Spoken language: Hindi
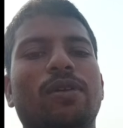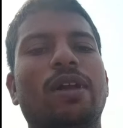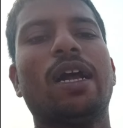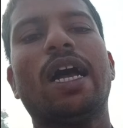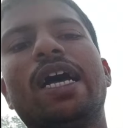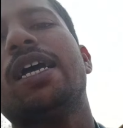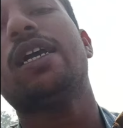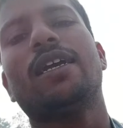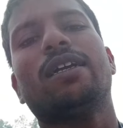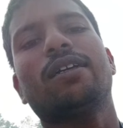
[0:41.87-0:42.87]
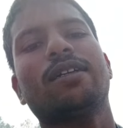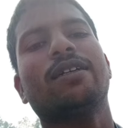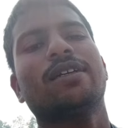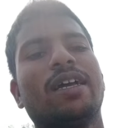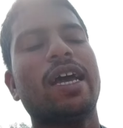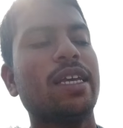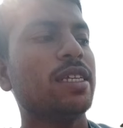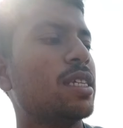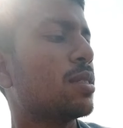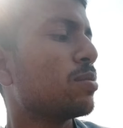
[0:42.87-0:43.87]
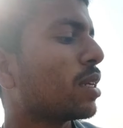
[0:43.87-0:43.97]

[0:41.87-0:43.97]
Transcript: हाय हाय कीजिए इसमें